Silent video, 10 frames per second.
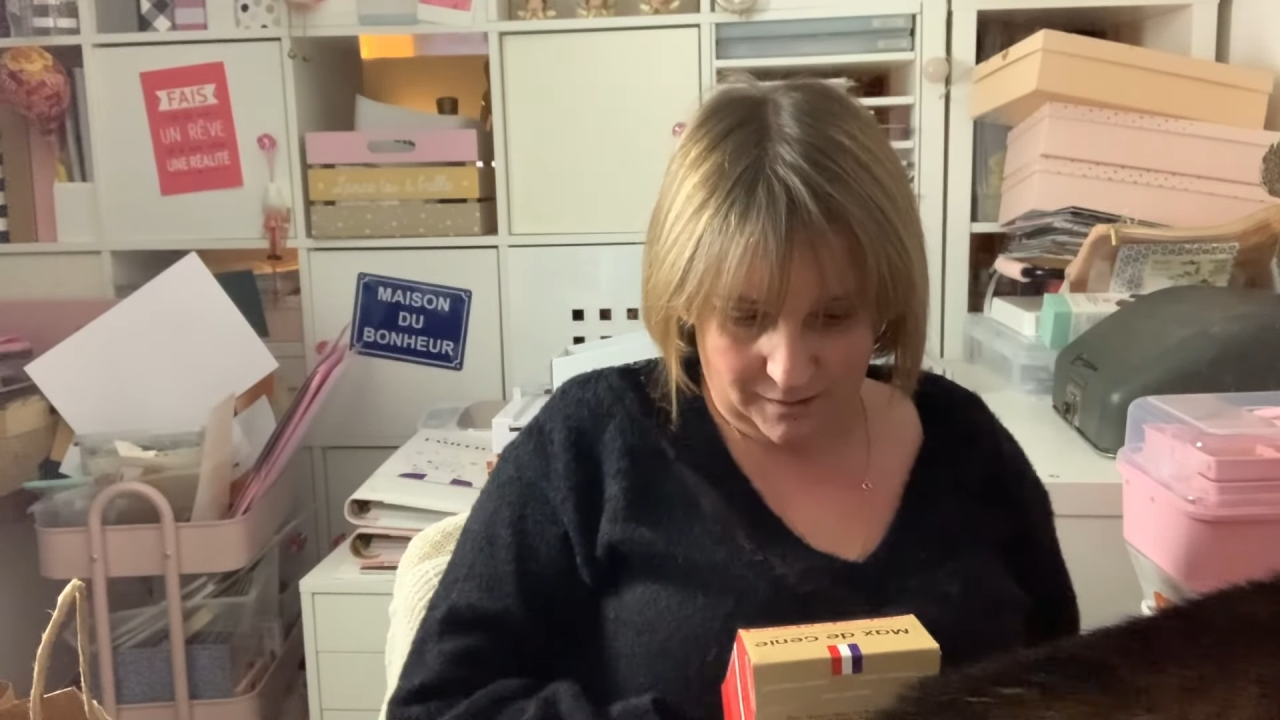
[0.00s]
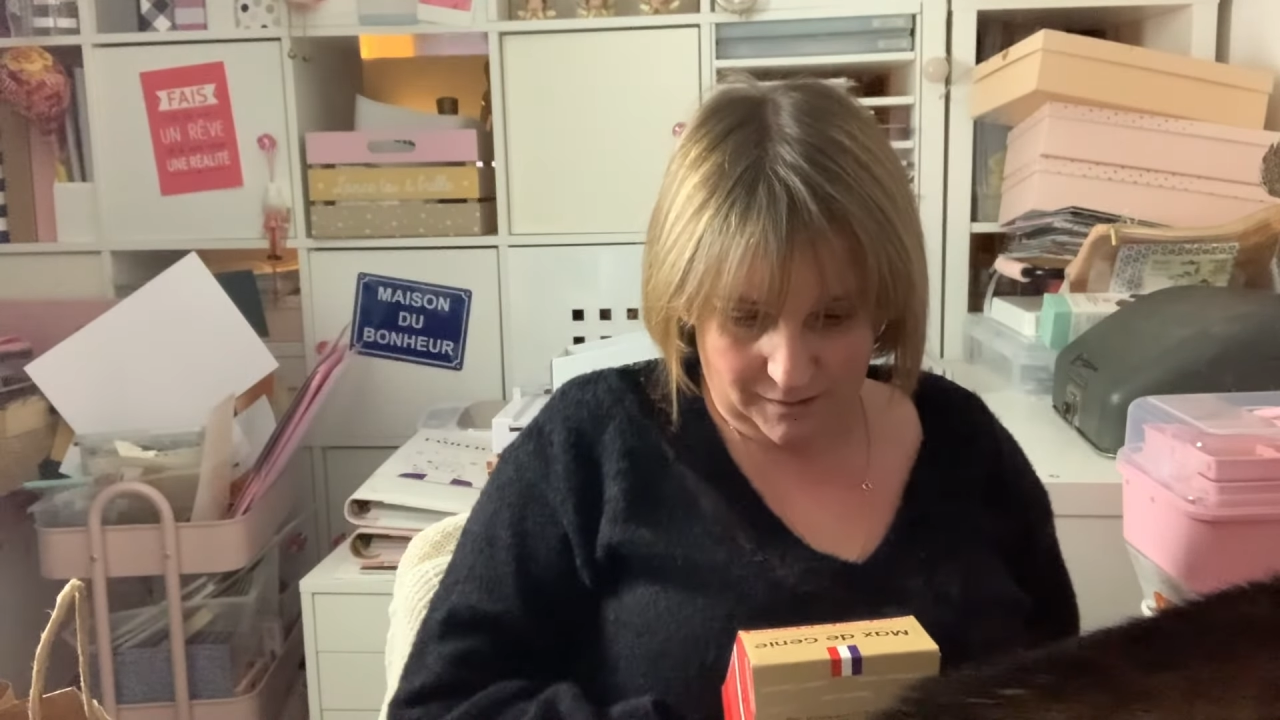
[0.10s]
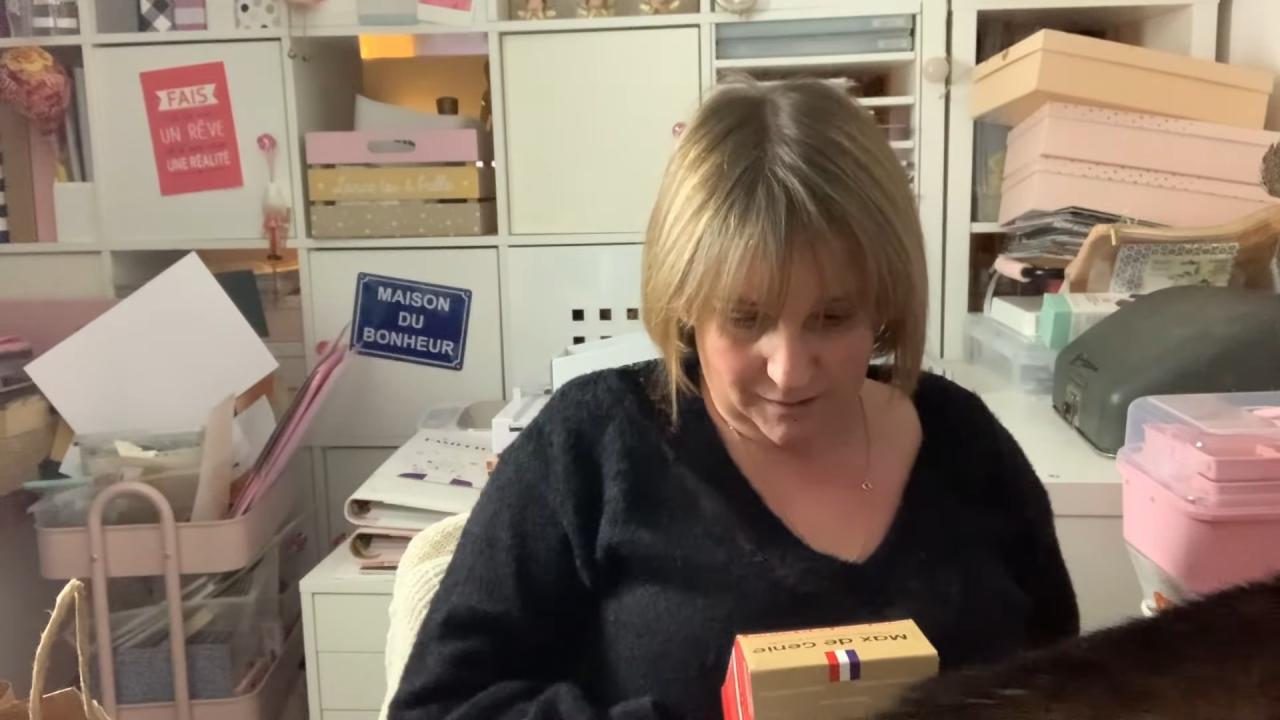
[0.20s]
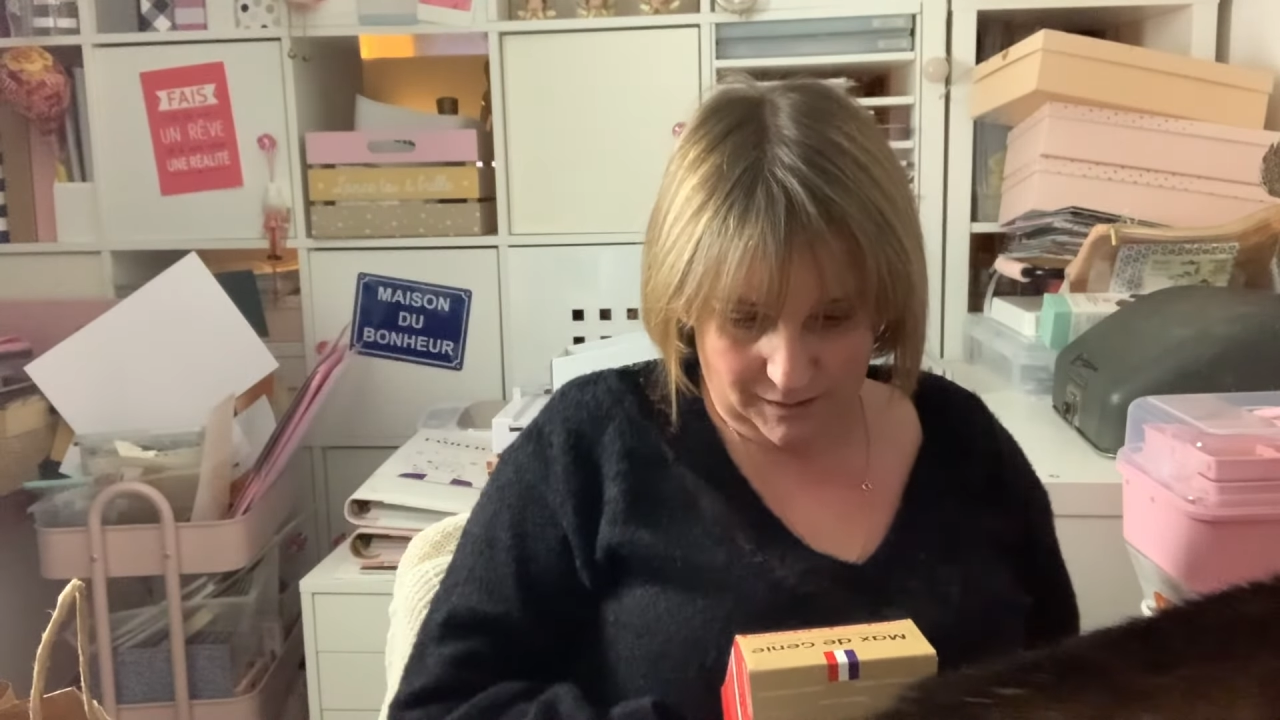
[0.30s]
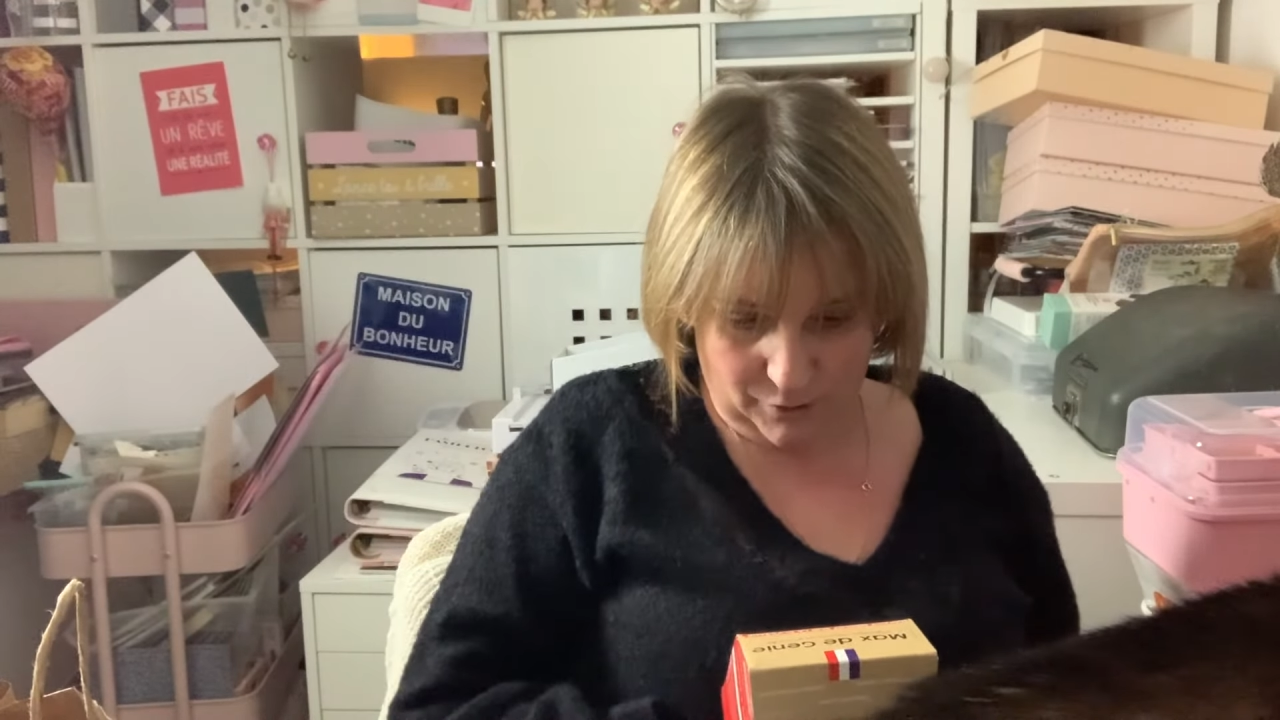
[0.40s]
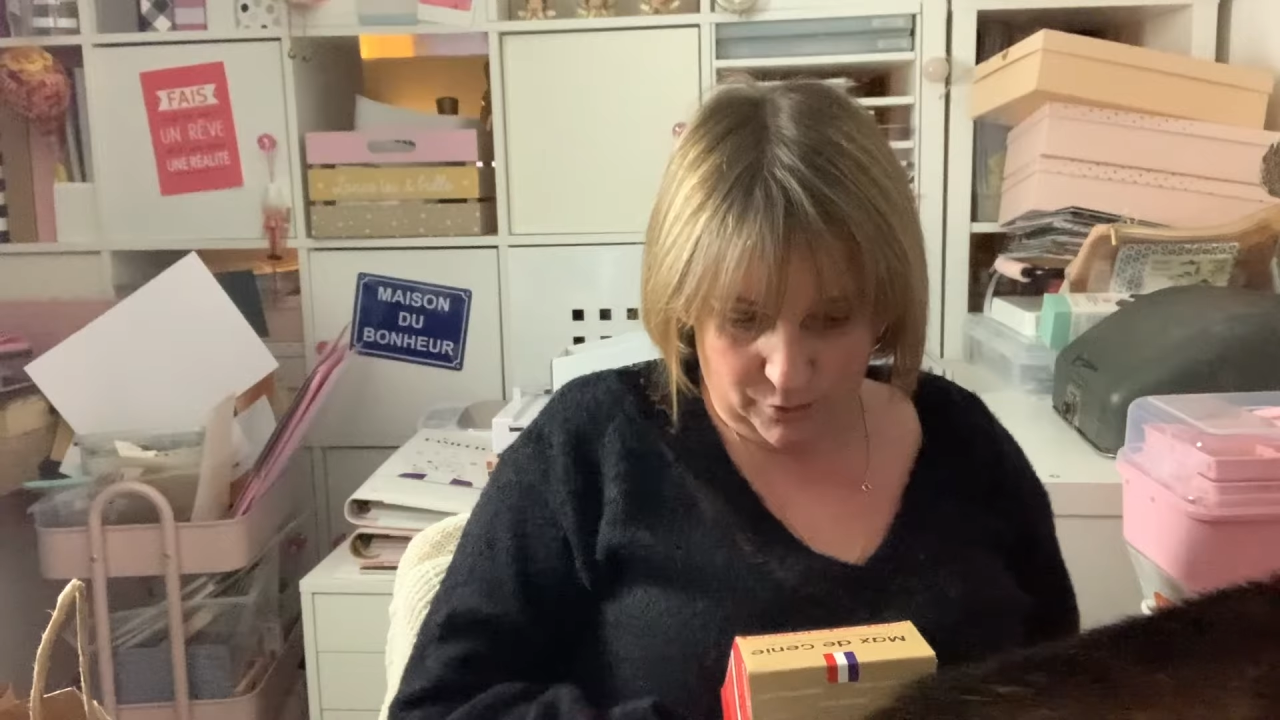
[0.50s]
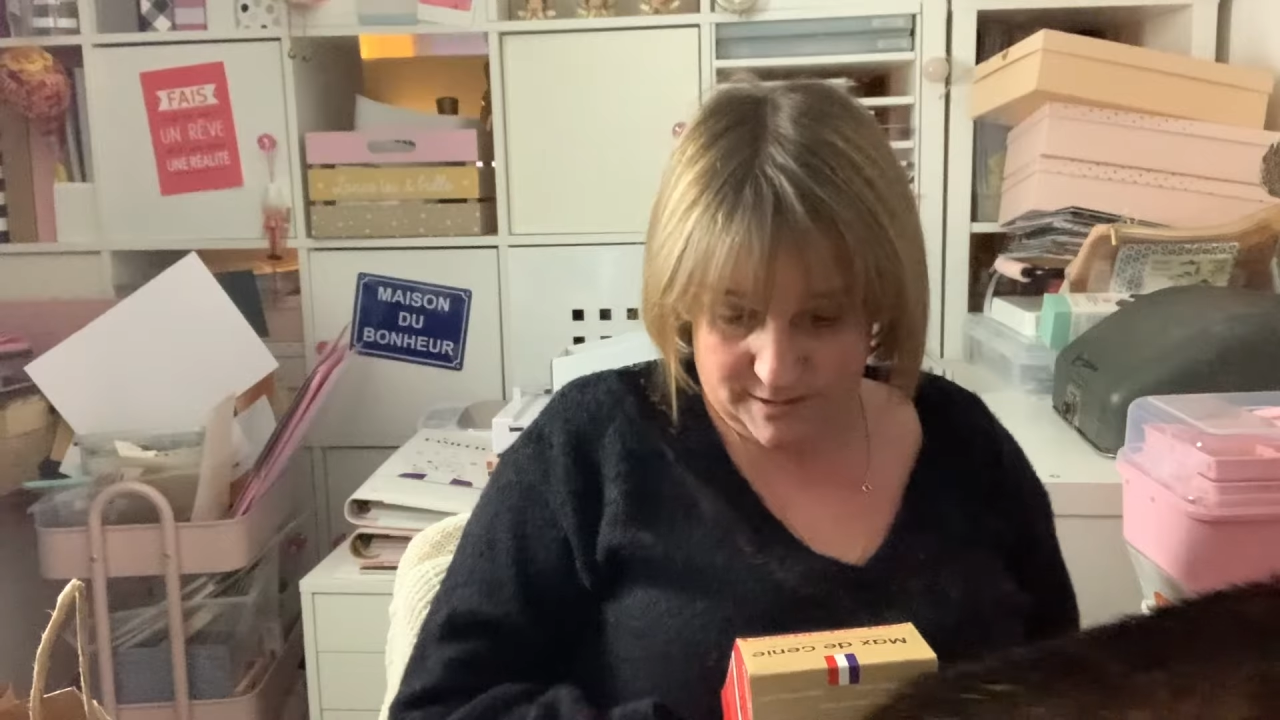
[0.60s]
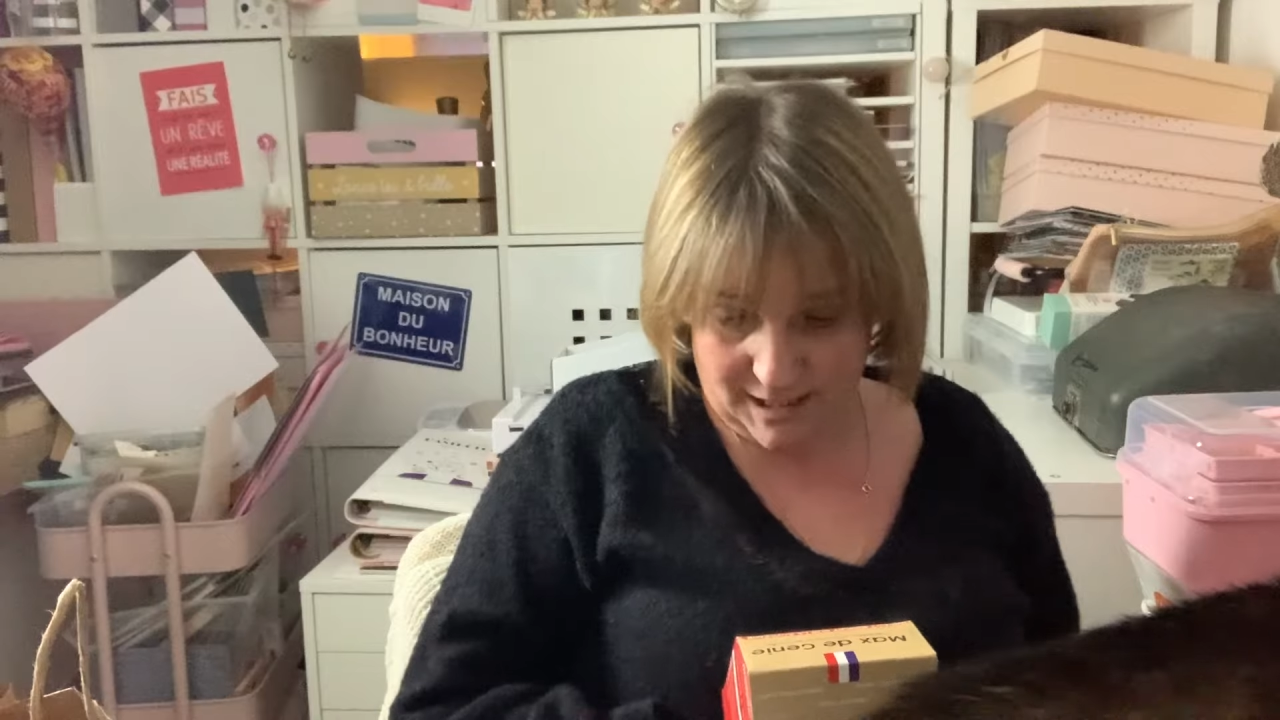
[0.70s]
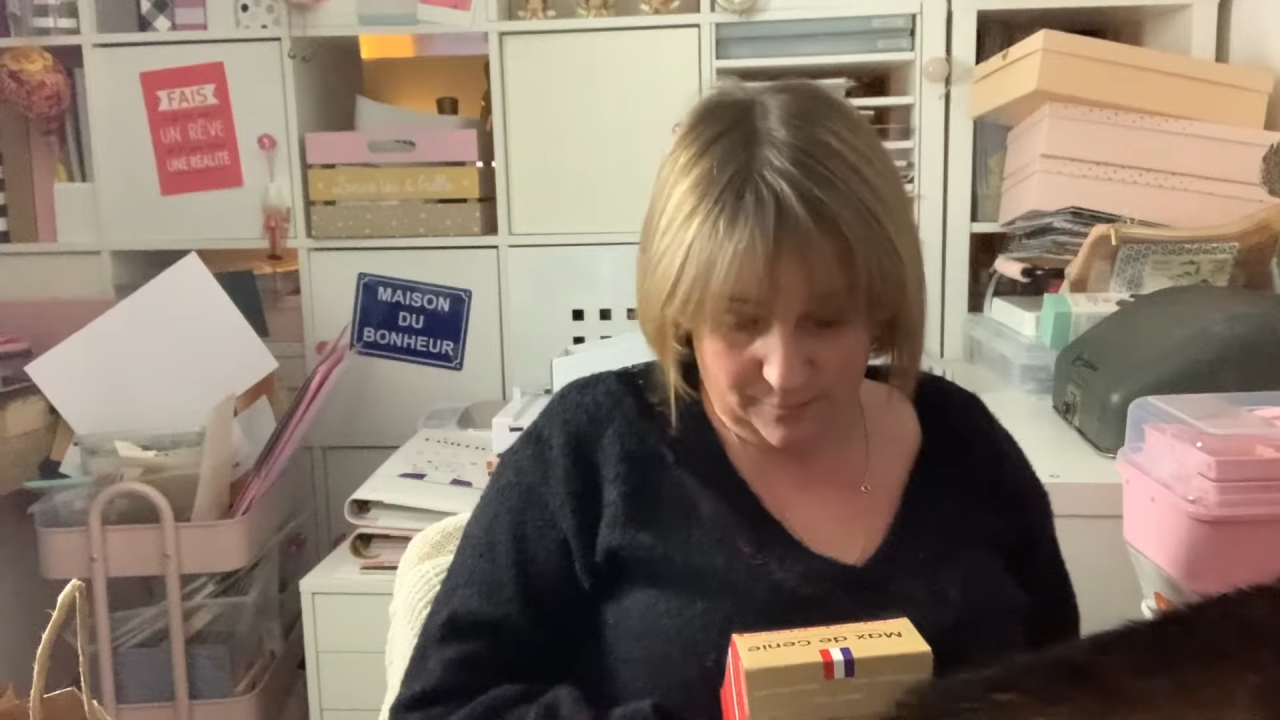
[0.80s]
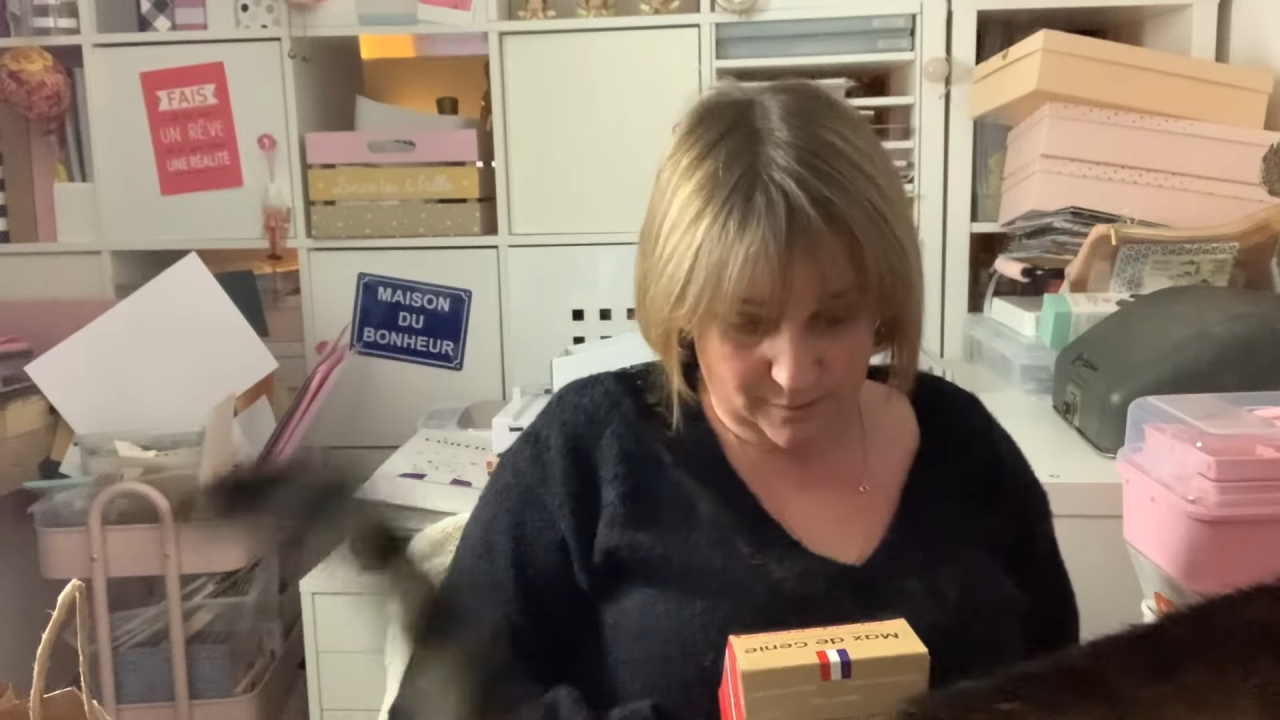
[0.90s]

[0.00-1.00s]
Et euh, c'est la